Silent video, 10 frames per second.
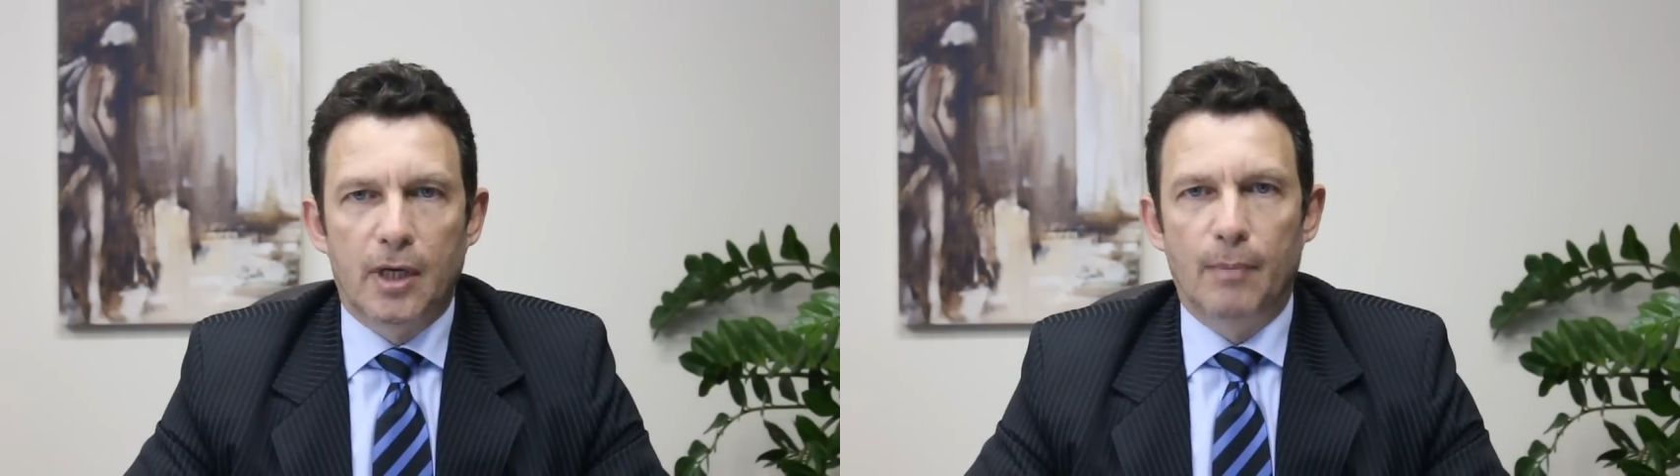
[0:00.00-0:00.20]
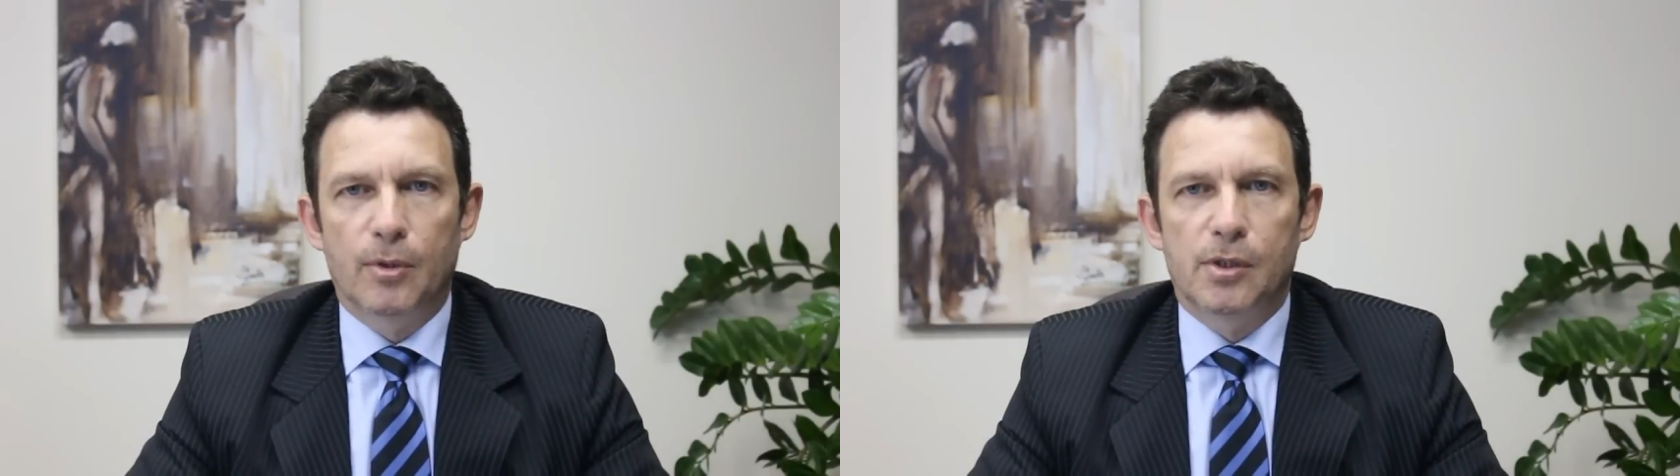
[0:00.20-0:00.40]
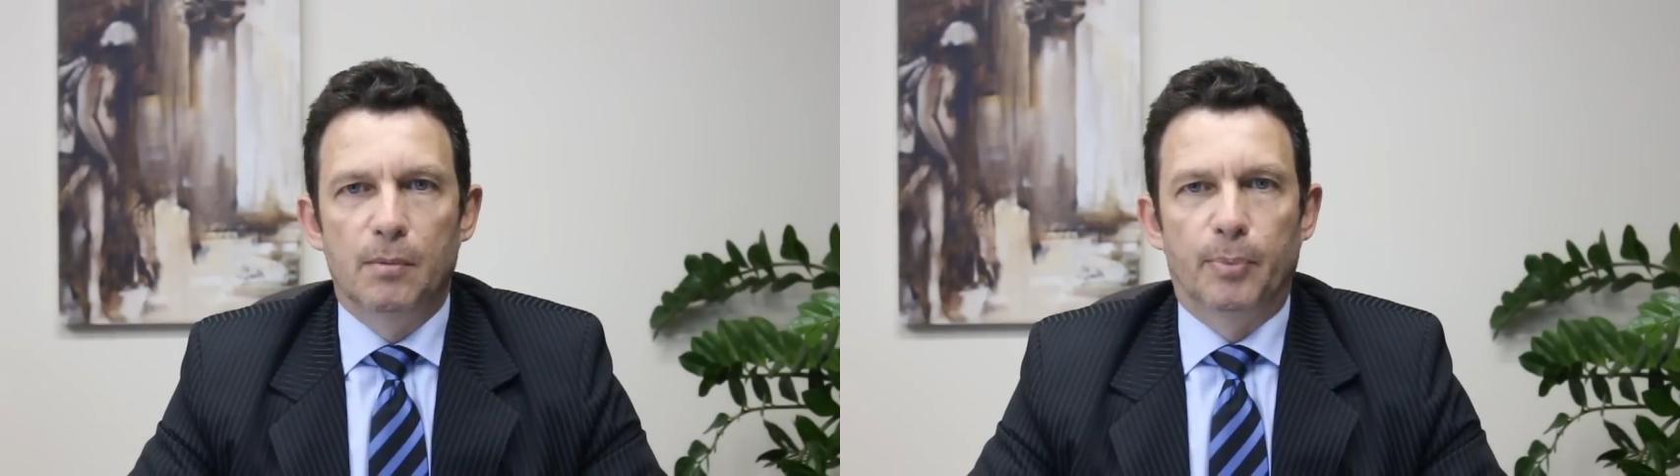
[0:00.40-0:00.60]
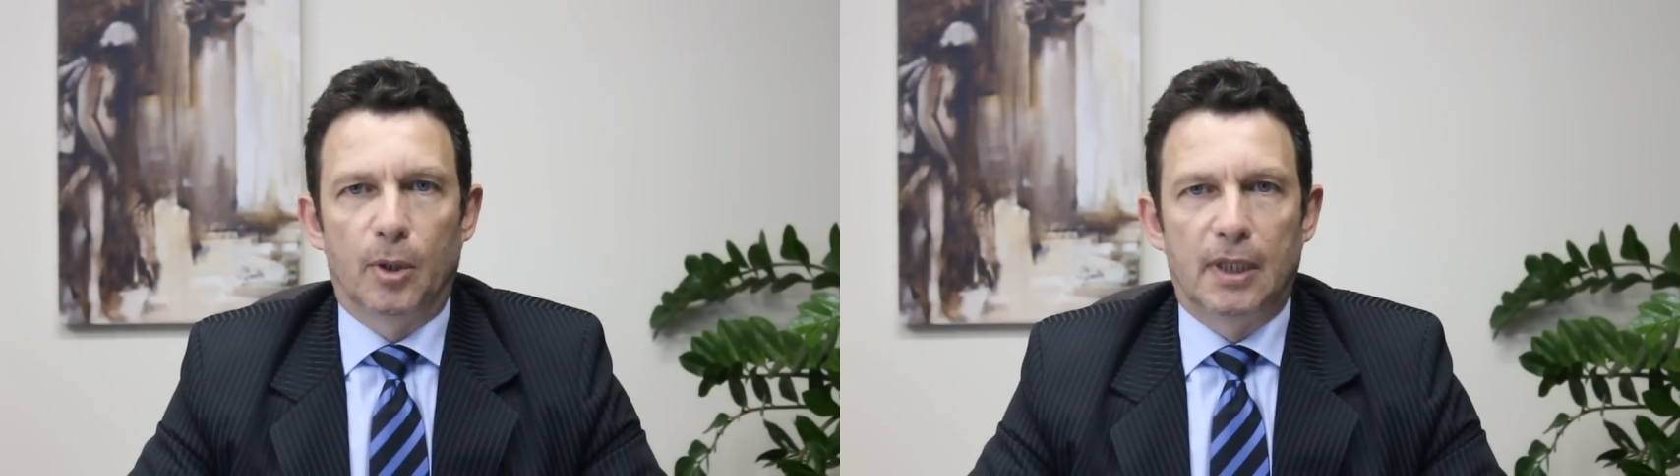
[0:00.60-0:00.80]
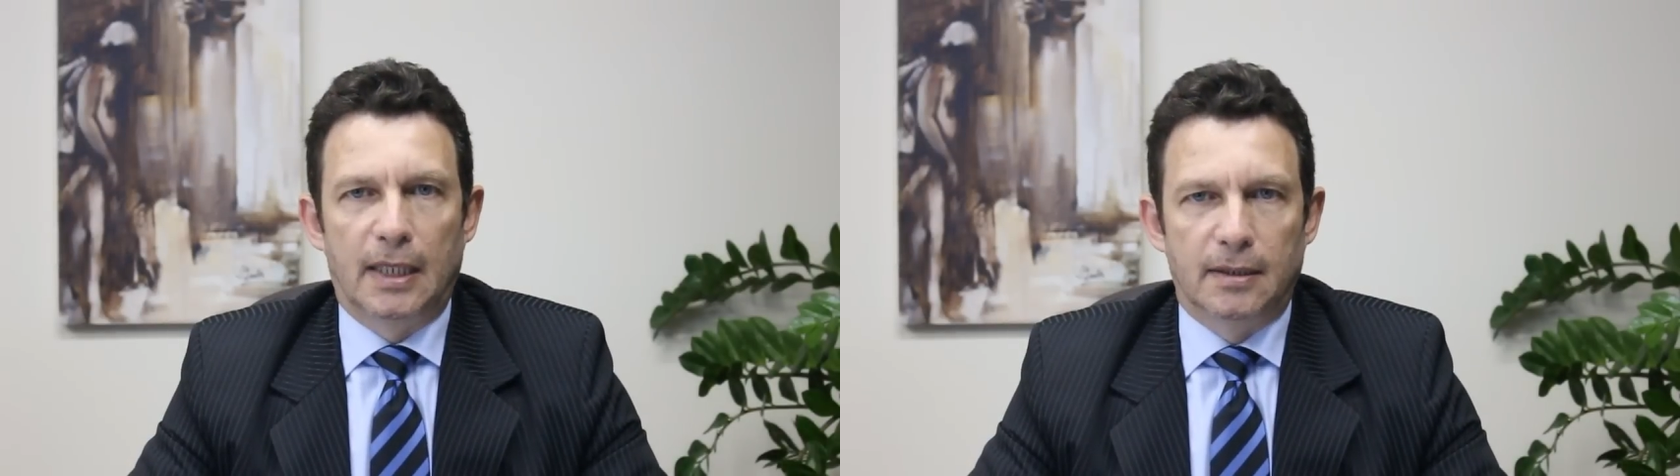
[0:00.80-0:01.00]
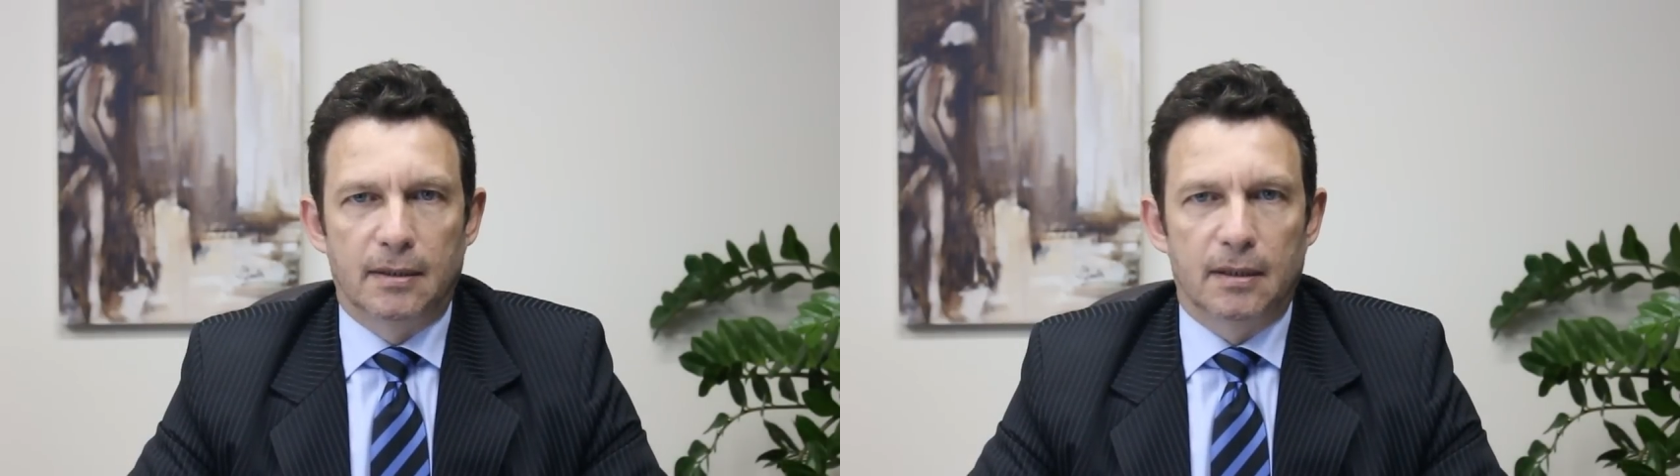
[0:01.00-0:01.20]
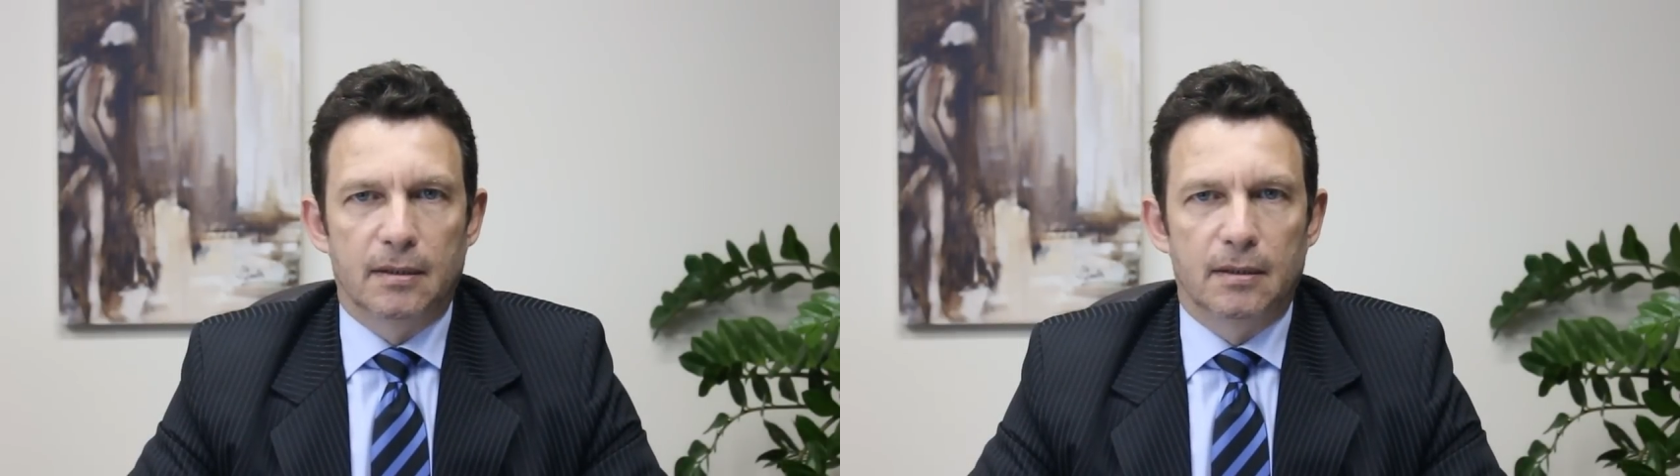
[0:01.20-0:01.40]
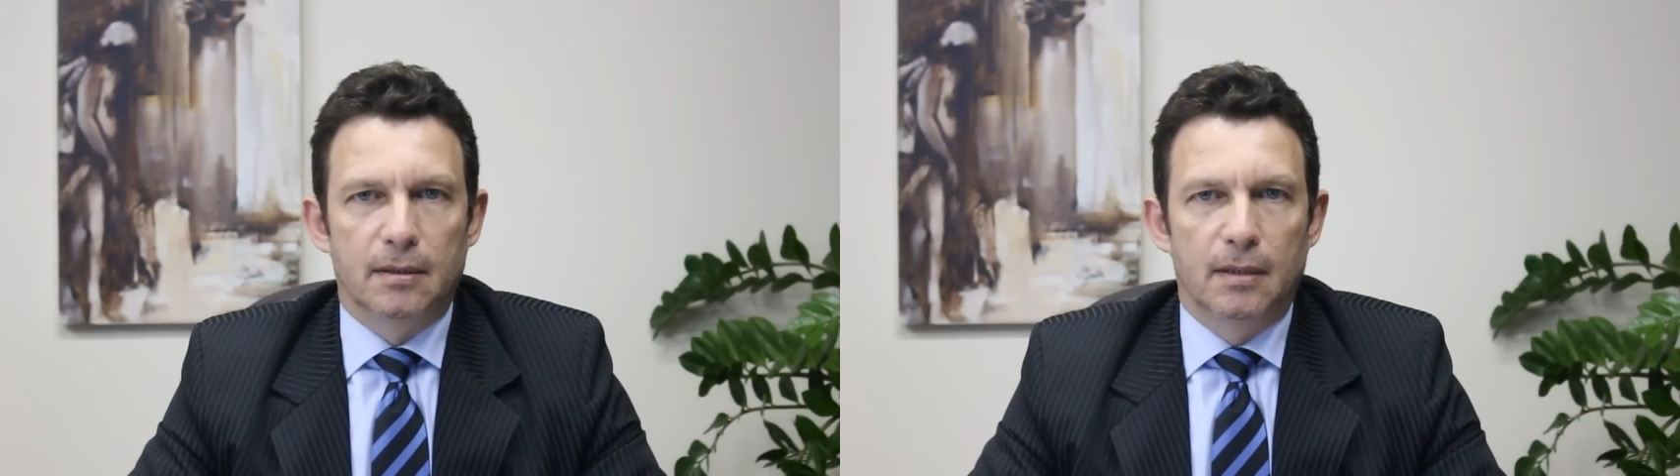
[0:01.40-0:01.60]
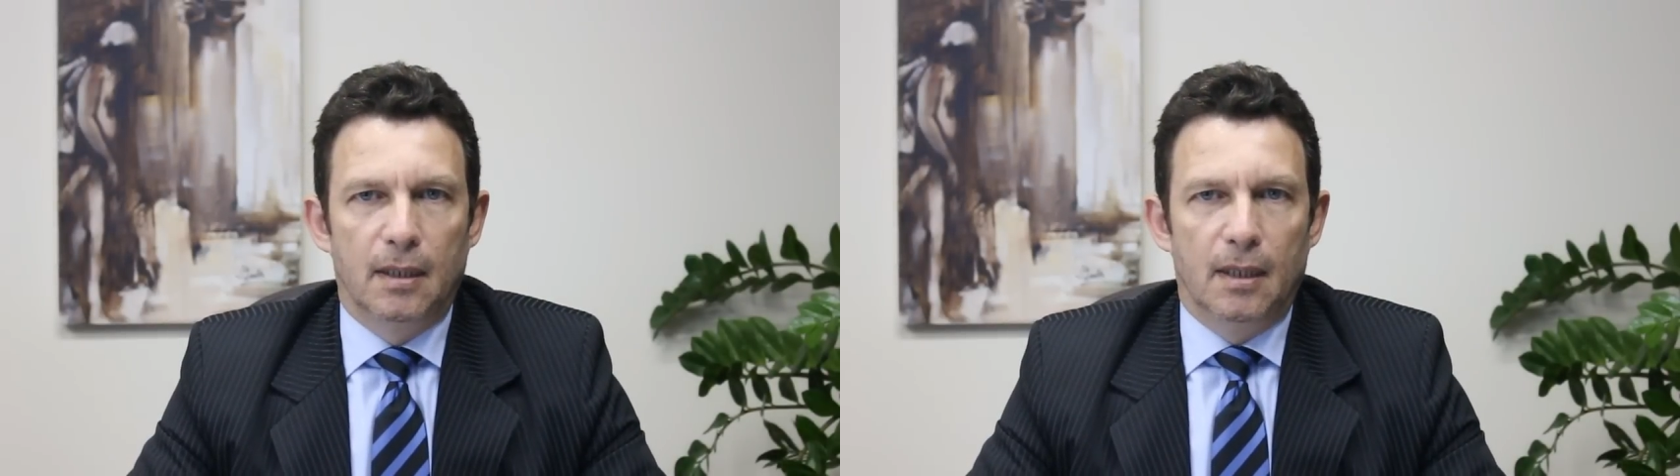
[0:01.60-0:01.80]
de los cambios importantes.